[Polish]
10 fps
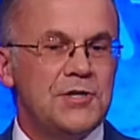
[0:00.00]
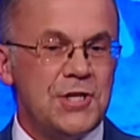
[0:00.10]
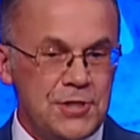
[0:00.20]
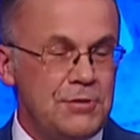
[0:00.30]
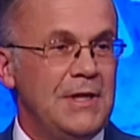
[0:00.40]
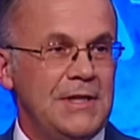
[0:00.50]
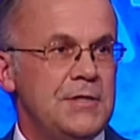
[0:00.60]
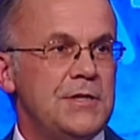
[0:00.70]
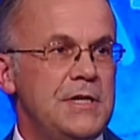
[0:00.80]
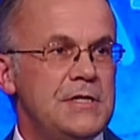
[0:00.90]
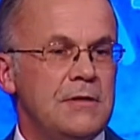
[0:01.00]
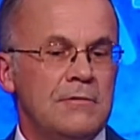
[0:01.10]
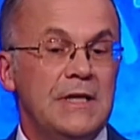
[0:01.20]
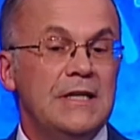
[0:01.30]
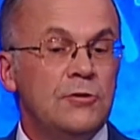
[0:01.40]
6 lat naszej
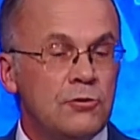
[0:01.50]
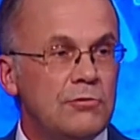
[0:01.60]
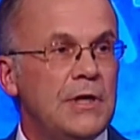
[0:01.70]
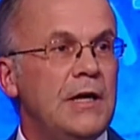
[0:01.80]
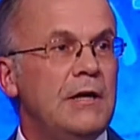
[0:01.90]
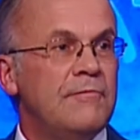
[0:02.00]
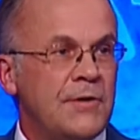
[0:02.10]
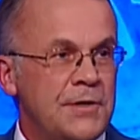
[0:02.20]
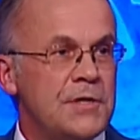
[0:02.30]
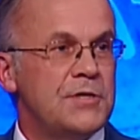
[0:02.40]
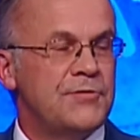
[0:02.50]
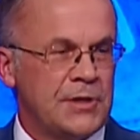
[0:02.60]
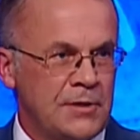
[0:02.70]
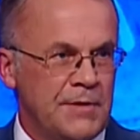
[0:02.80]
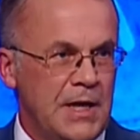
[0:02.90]
historii, II wojny
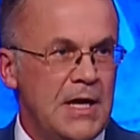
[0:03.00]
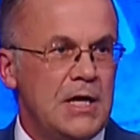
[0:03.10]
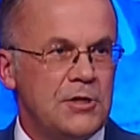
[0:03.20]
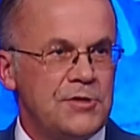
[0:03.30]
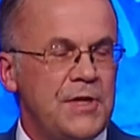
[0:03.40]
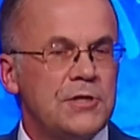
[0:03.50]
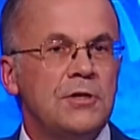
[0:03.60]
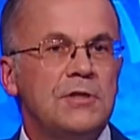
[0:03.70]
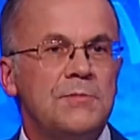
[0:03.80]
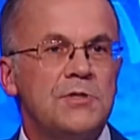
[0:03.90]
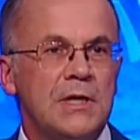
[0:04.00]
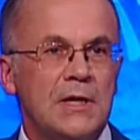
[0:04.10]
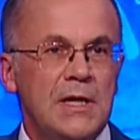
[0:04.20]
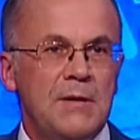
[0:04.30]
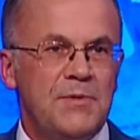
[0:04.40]
światowej. To świadczy o tym, że
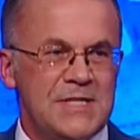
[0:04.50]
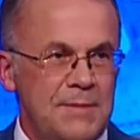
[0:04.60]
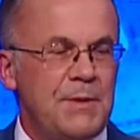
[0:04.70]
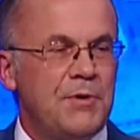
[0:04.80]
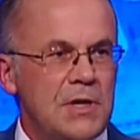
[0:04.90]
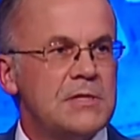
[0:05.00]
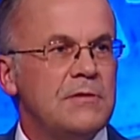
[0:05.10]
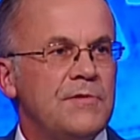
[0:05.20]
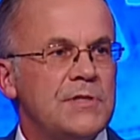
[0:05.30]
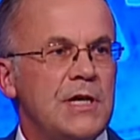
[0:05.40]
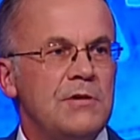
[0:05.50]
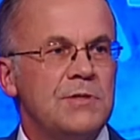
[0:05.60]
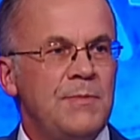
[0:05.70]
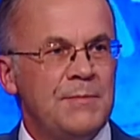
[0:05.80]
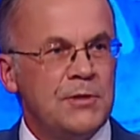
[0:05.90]
sami Polacy uważają, że
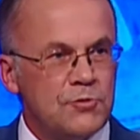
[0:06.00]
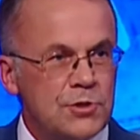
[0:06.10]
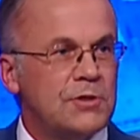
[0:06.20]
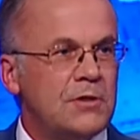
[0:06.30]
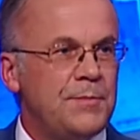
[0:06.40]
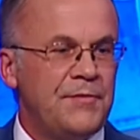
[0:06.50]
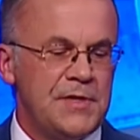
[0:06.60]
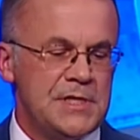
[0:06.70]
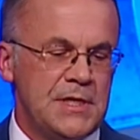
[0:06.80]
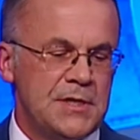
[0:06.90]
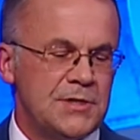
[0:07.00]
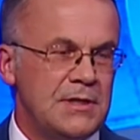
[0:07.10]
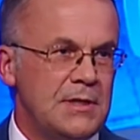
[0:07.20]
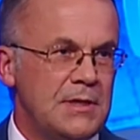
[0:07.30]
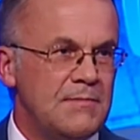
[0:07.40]
mamy dużo do opowiedzenia,
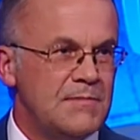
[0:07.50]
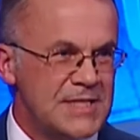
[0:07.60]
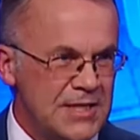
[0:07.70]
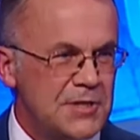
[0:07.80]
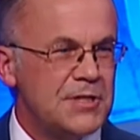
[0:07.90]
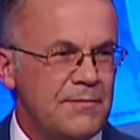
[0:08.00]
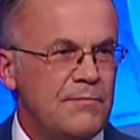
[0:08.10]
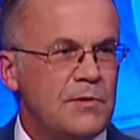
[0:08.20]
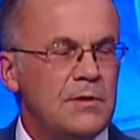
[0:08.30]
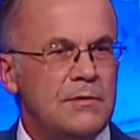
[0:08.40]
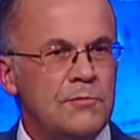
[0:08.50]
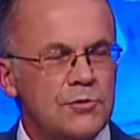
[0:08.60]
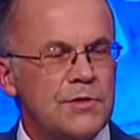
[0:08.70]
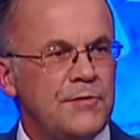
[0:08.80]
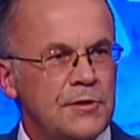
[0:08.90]
że e, strasznie
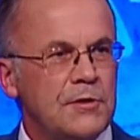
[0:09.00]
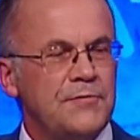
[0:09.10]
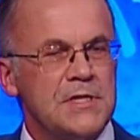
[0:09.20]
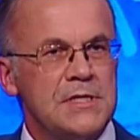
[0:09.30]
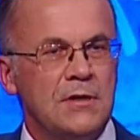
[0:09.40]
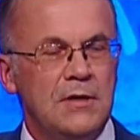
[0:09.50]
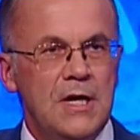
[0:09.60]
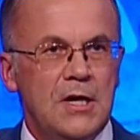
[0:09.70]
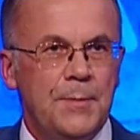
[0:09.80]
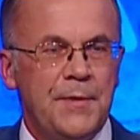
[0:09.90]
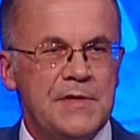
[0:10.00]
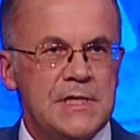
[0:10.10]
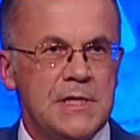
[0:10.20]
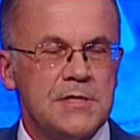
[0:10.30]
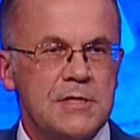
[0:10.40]
dużo wątków jest do opowiedzenia z